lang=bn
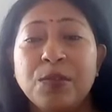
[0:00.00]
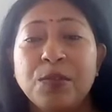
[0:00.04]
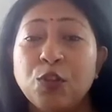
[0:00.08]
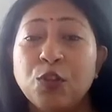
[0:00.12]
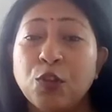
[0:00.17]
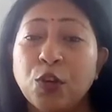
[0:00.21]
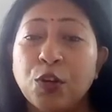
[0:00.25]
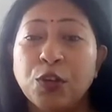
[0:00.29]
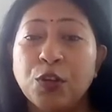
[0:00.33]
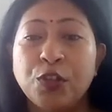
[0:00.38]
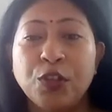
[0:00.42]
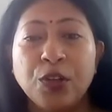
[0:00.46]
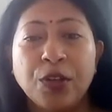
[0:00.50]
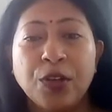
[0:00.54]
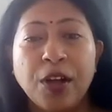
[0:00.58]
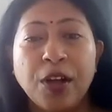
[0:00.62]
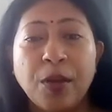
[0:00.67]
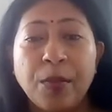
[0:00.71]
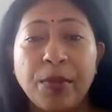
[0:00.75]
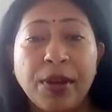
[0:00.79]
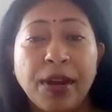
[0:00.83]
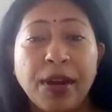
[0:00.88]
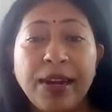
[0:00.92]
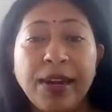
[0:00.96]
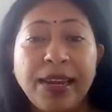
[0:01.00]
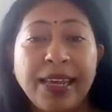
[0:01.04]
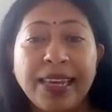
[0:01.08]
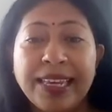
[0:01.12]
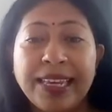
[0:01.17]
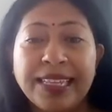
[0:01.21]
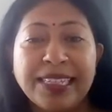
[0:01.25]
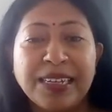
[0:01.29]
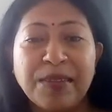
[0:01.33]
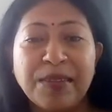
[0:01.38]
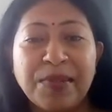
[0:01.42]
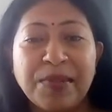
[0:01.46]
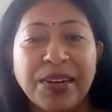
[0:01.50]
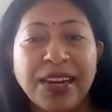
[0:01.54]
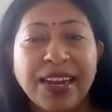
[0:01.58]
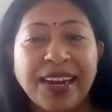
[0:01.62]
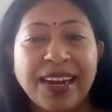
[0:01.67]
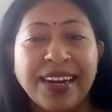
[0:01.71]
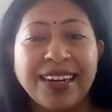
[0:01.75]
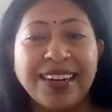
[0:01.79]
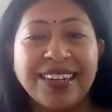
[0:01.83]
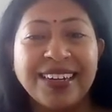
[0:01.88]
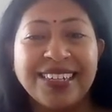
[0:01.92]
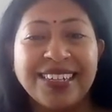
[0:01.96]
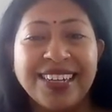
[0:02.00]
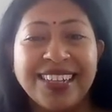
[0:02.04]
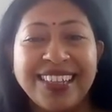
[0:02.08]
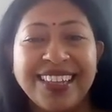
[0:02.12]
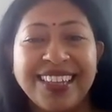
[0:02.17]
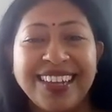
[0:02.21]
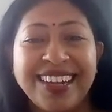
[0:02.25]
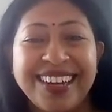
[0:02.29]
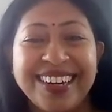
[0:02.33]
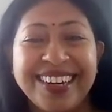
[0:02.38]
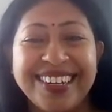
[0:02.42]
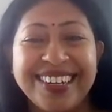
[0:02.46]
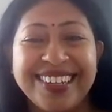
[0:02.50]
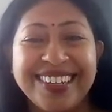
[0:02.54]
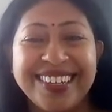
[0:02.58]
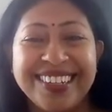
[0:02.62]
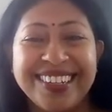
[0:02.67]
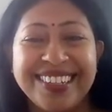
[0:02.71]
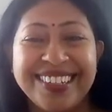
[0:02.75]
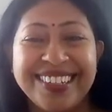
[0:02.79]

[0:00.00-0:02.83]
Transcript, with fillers: ছড়ছড়ে হবে আর লেগে যাবে না একটার সাথে একটা